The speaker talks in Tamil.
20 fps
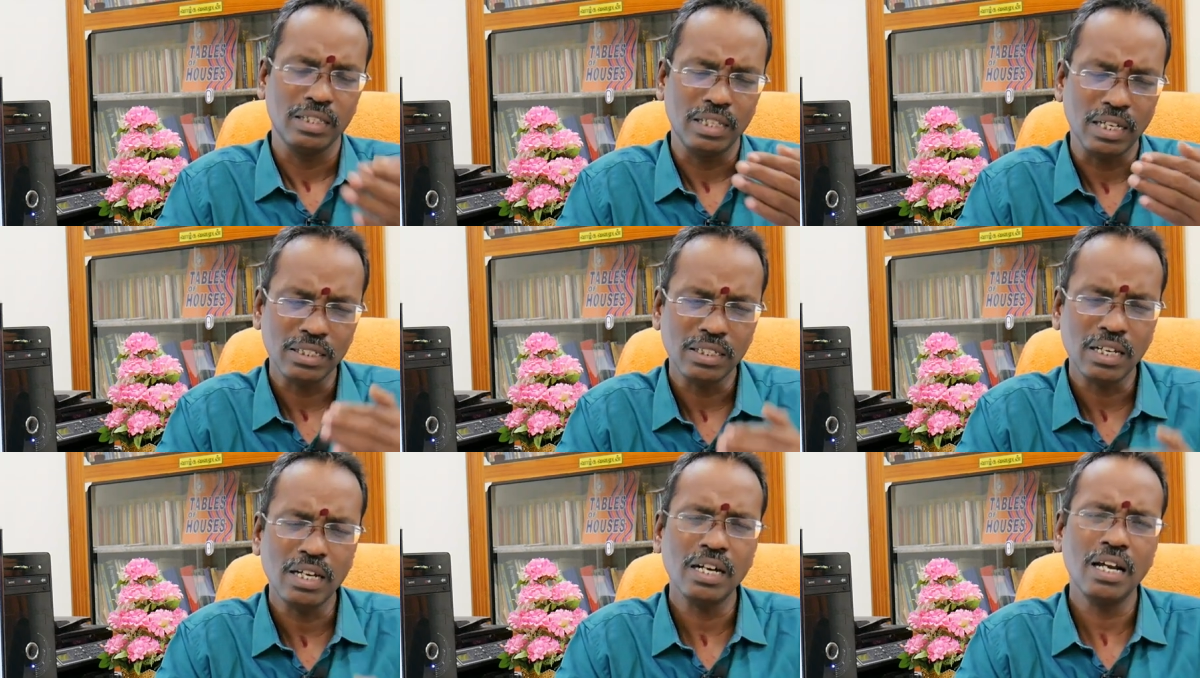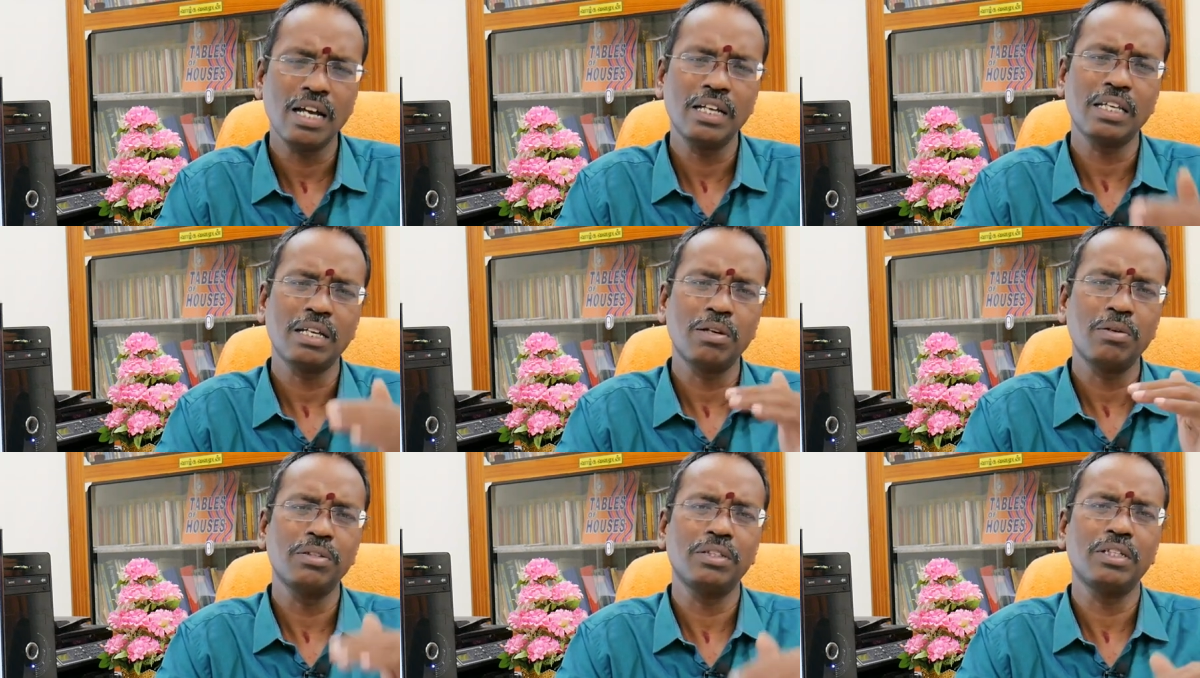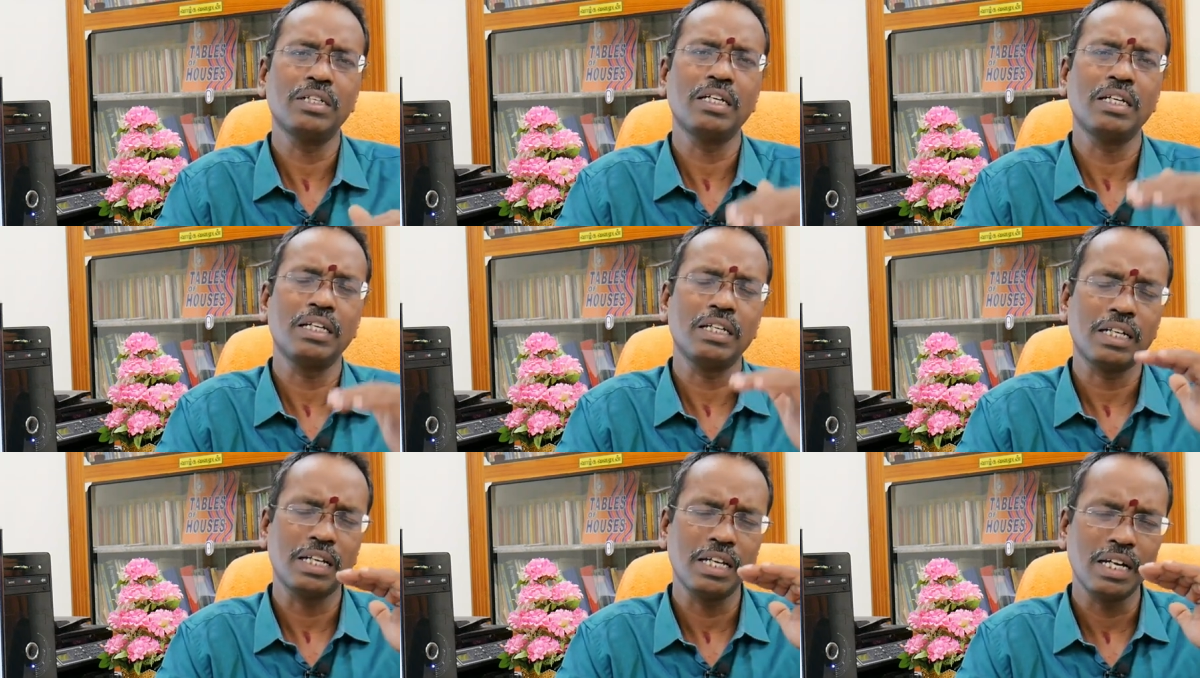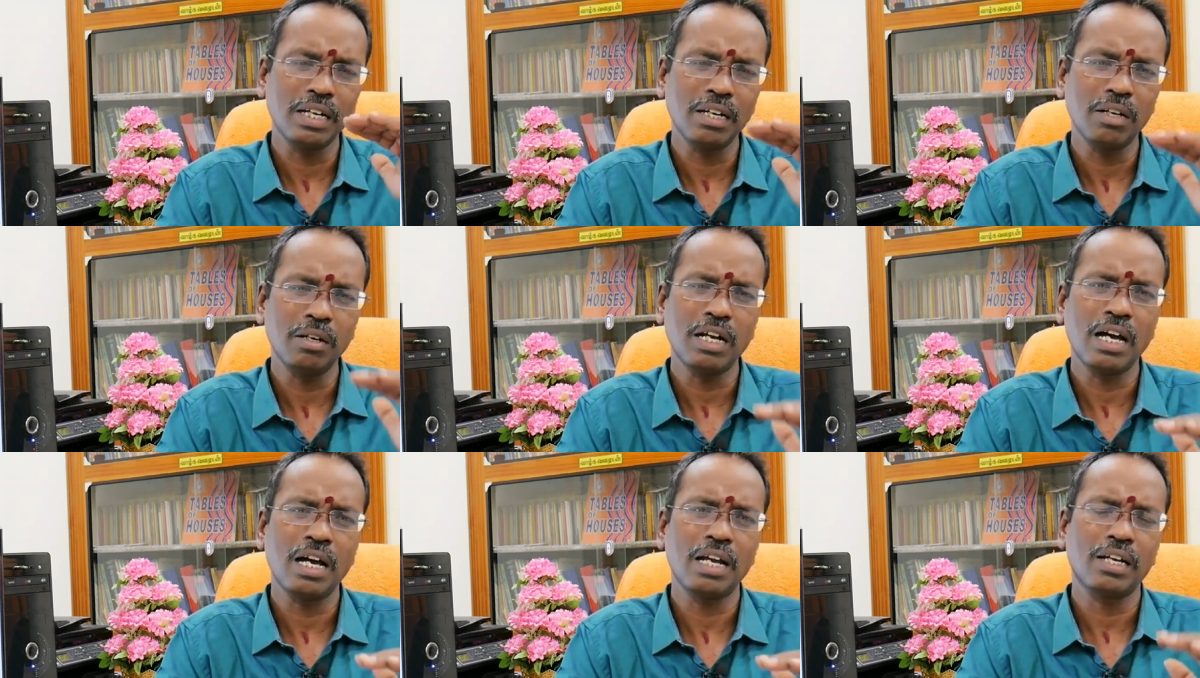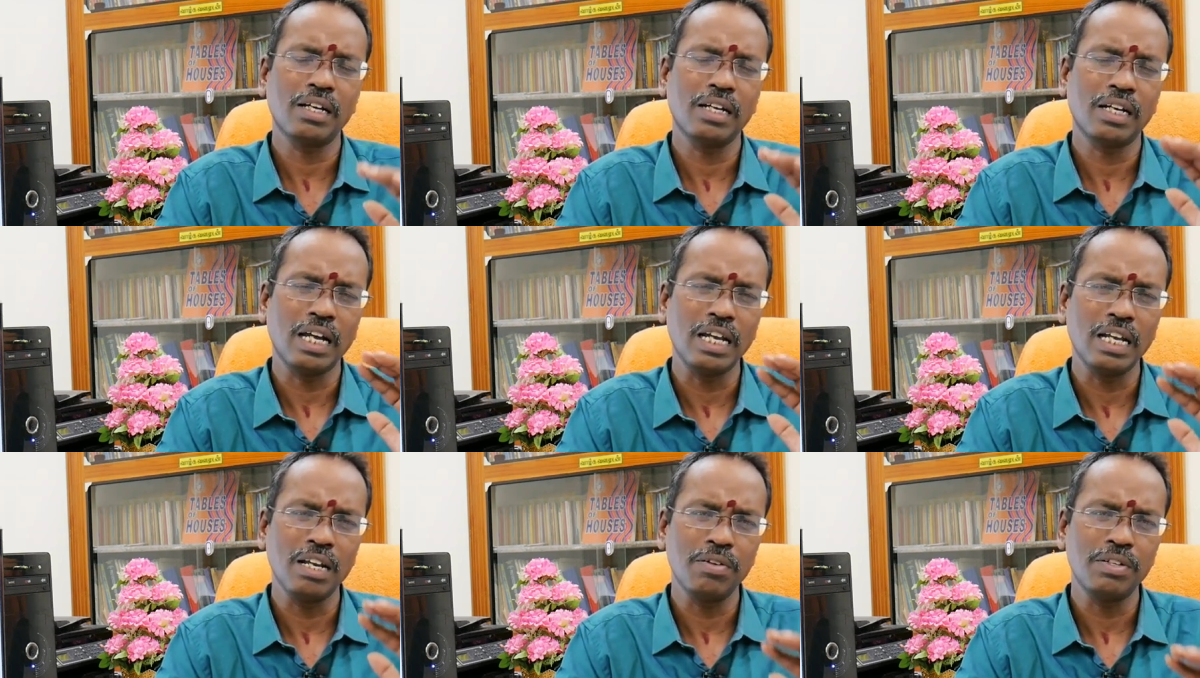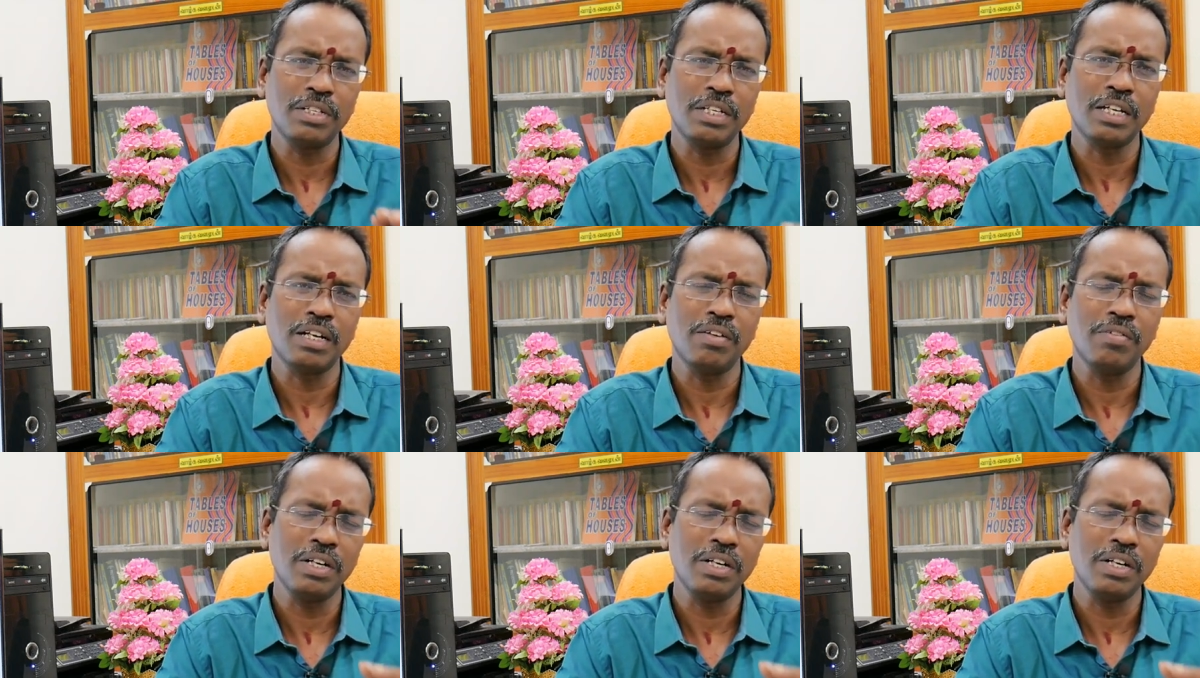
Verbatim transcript: தசாநாதன் வந்து கிரகக்காரகம் கையில் வச்சுங்கிற